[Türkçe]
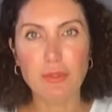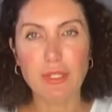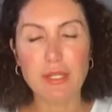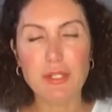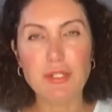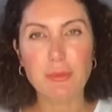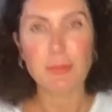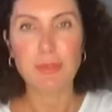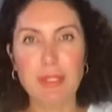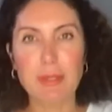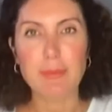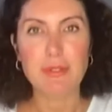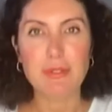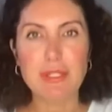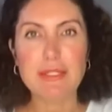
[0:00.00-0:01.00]
Dünya
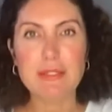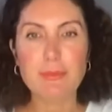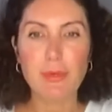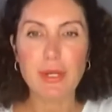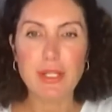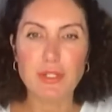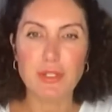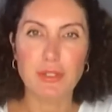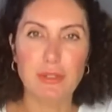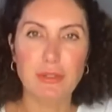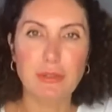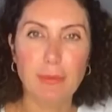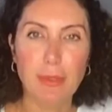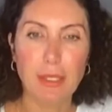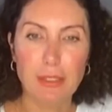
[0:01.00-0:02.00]
çapında bir inspiration
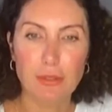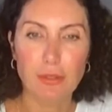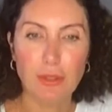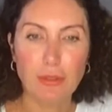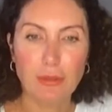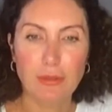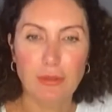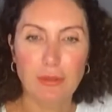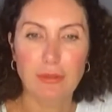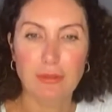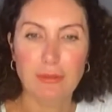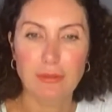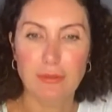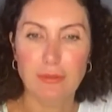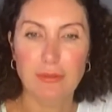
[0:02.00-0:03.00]
pardon
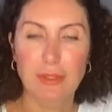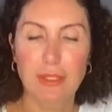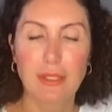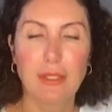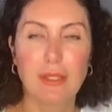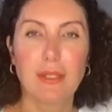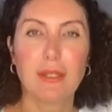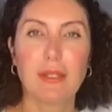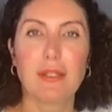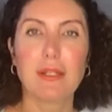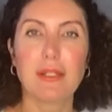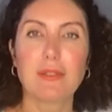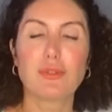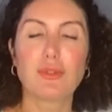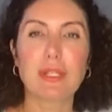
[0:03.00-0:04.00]

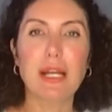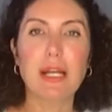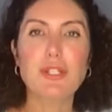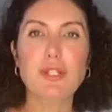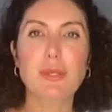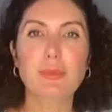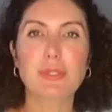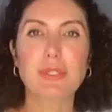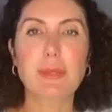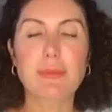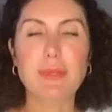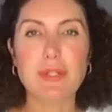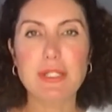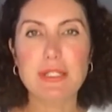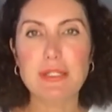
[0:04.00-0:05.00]
e, dünya çapında
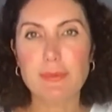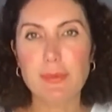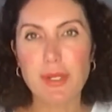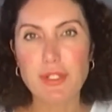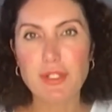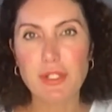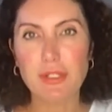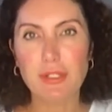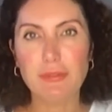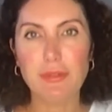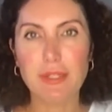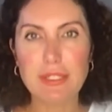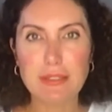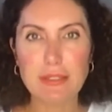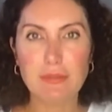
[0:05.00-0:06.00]
bir Inspirational
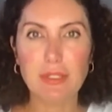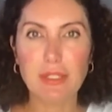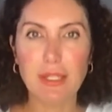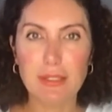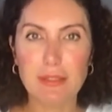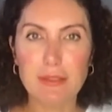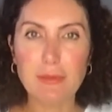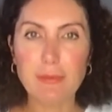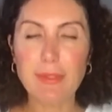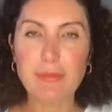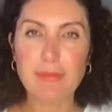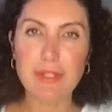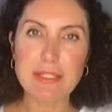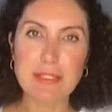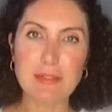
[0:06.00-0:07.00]
Festival adlı bir
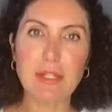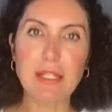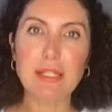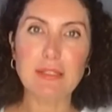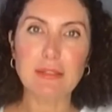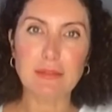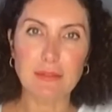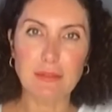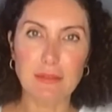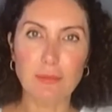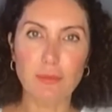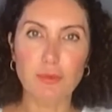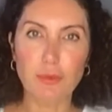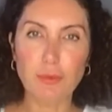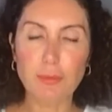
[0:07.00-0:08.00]
festivale
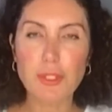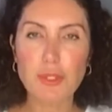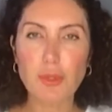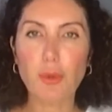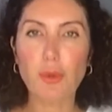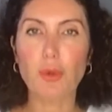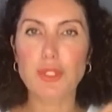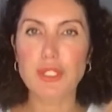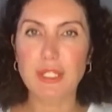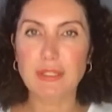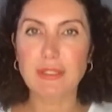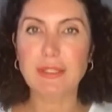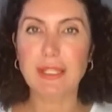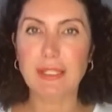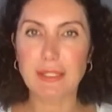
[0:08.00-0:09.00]
katıldım. Dün birçok
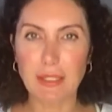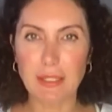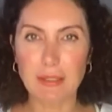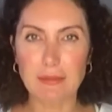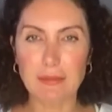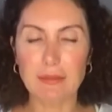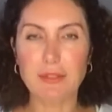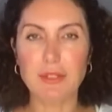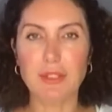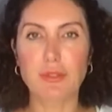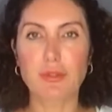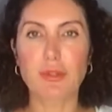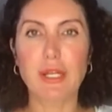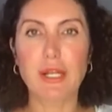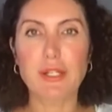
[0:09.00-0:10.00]
hocanın yer aldığı,
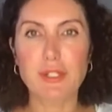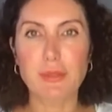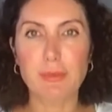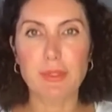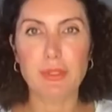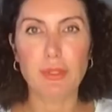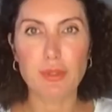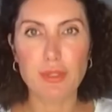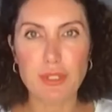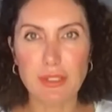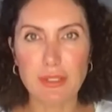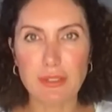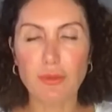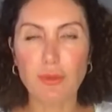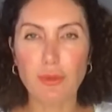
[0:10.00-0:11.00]
işte dünya çapında
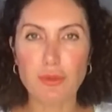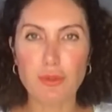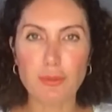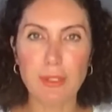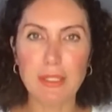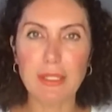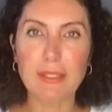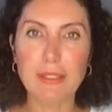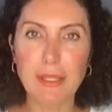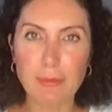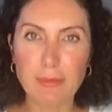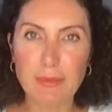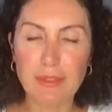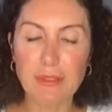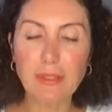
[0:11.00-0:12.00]
hocaların konuşmalar
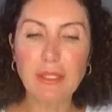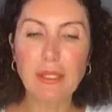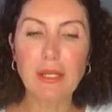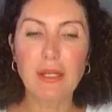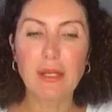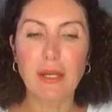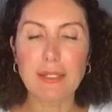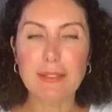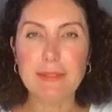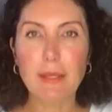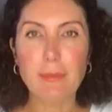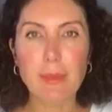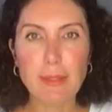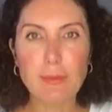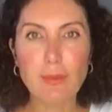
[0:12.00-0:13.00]
yaptığı,
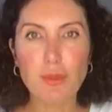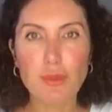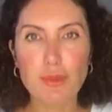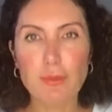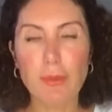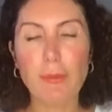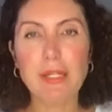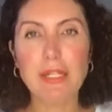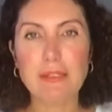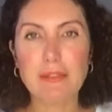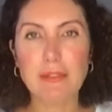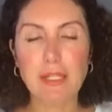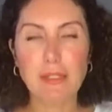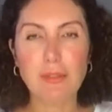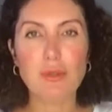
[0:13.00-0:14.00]
hatta benim konuşmama
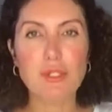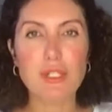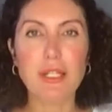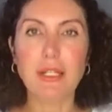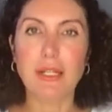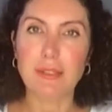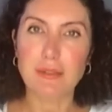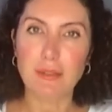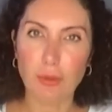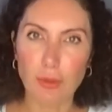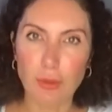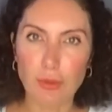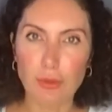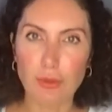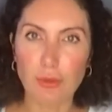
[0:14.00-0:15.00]
katılan hocalar da
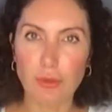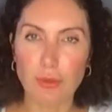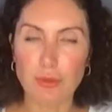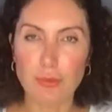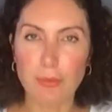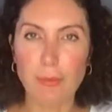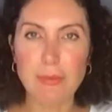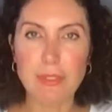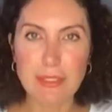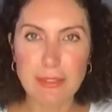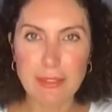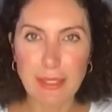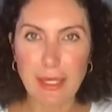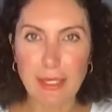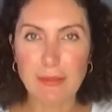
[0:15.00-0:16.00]
oldu. Konuşmamı
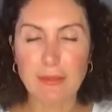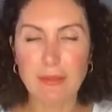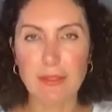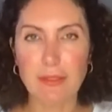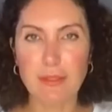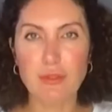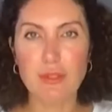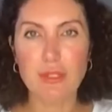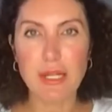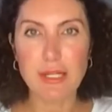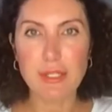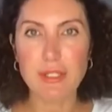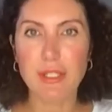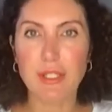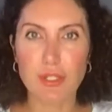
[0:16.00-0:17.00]
dinleyen e,
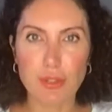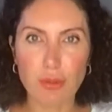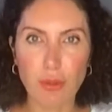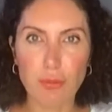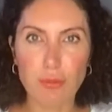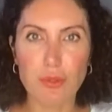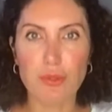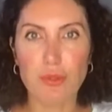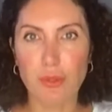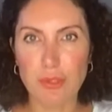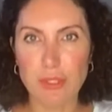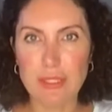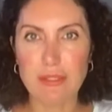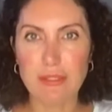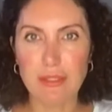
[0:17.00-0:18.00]
yüzlerce kişi olmuş
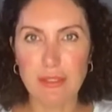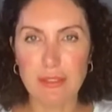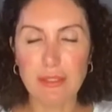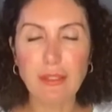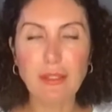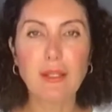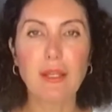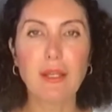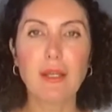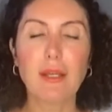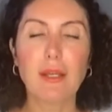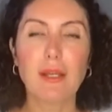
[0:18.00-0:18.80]
sonrasında da.